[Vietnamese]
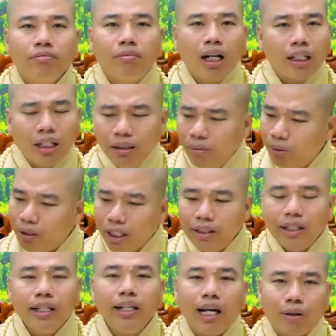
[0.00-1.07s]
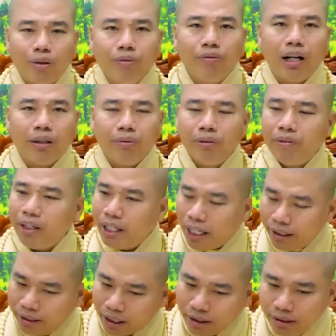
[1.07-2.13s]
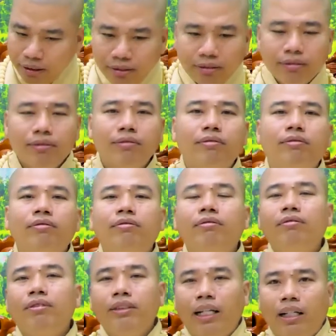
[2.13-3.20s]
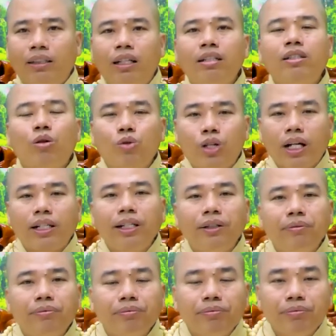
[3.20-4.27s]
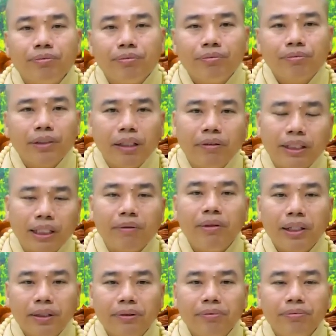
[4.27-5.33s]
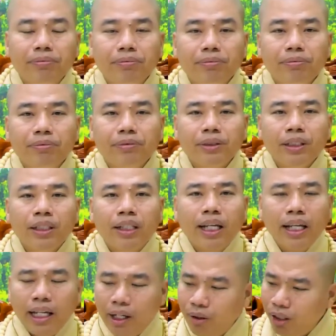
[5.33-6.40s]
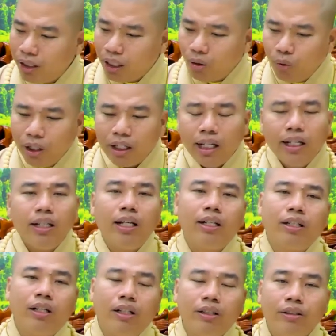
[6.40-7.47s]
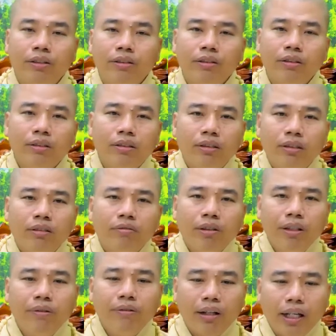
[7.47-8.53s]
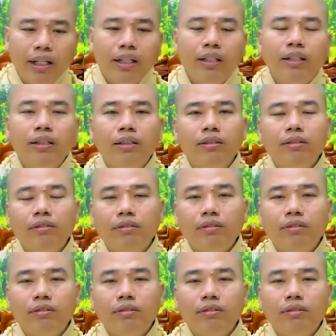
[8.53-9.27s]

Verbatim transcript: bất cứ một vị trí nào cũng vậy quý vị hãy tự nhận thức sâu sắc đi thì sẽ biết khi hiểu được những nguyên lý này rồi quý vị